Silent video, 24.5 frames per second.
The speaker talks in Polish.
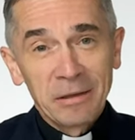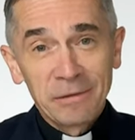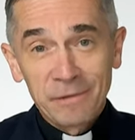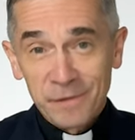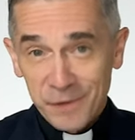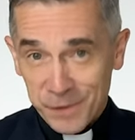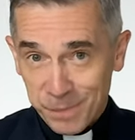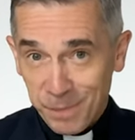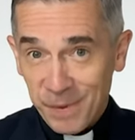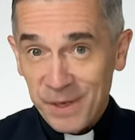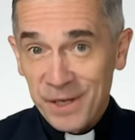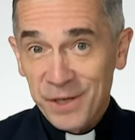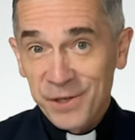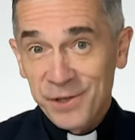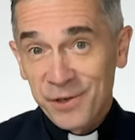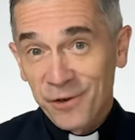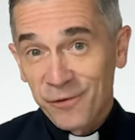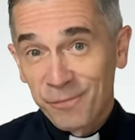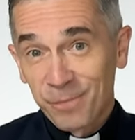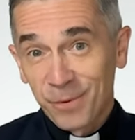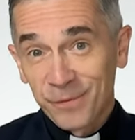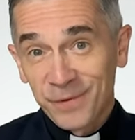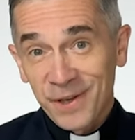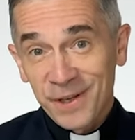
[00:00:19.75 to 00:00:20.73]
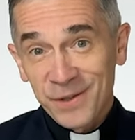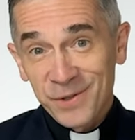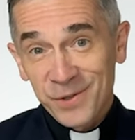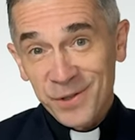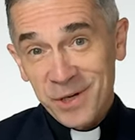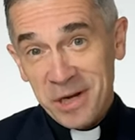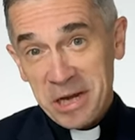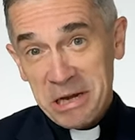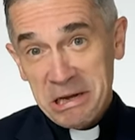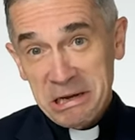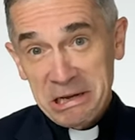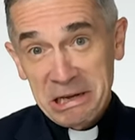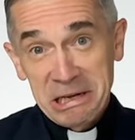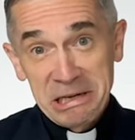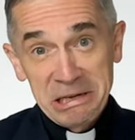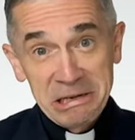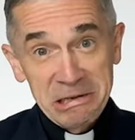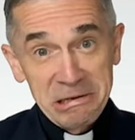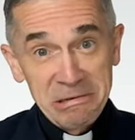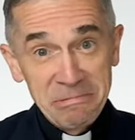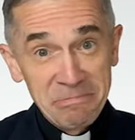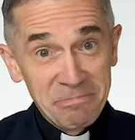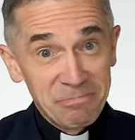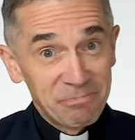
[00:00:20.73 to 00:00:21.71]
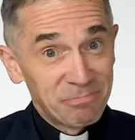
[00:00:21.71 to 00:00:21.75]
wzbili się w powietrze
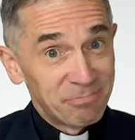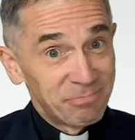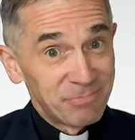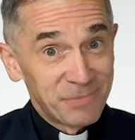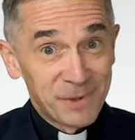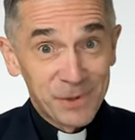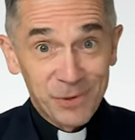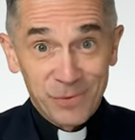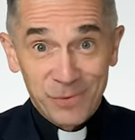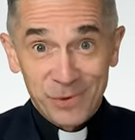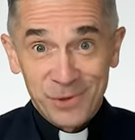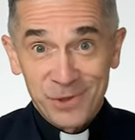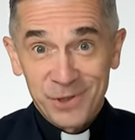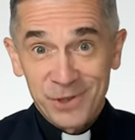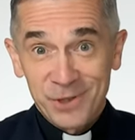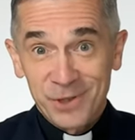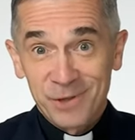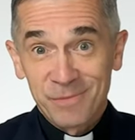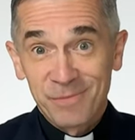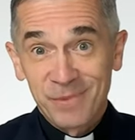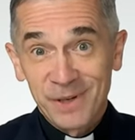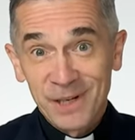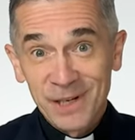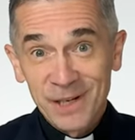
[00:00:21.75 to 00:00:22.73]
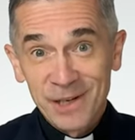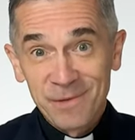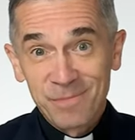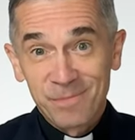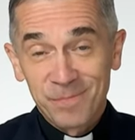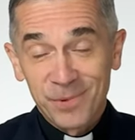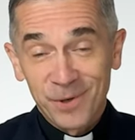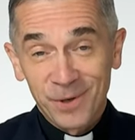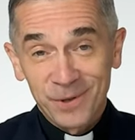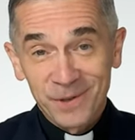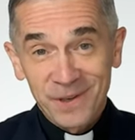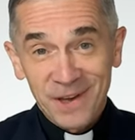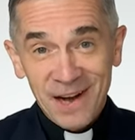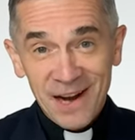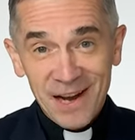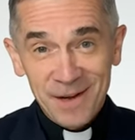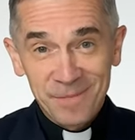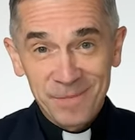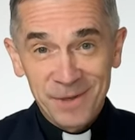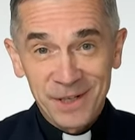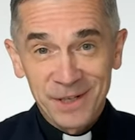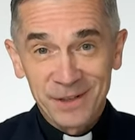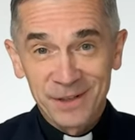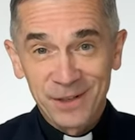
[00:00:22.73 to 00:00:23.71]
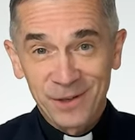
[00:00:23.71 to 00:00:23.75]
i cóż, byli
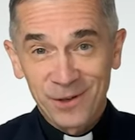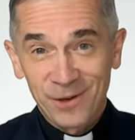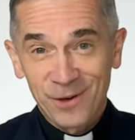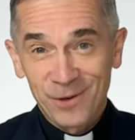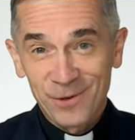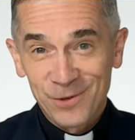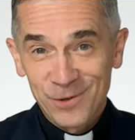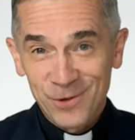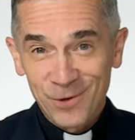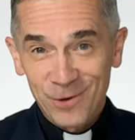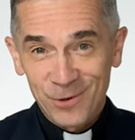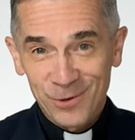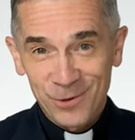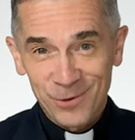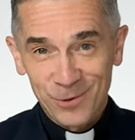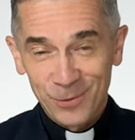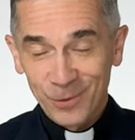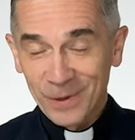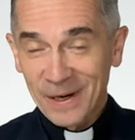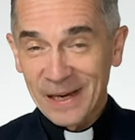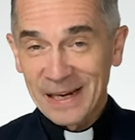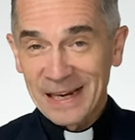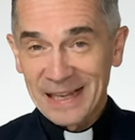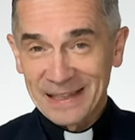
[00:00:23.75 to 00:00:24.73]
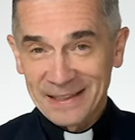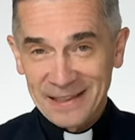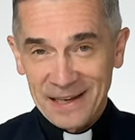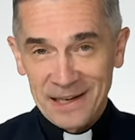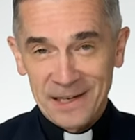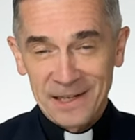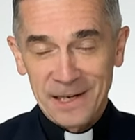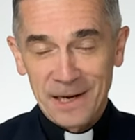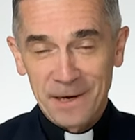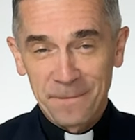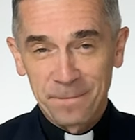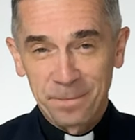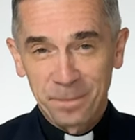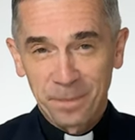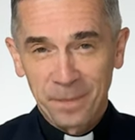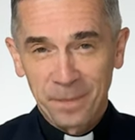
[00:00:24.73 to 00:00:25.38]
pionierami, gdy chodzi o sztukę latania.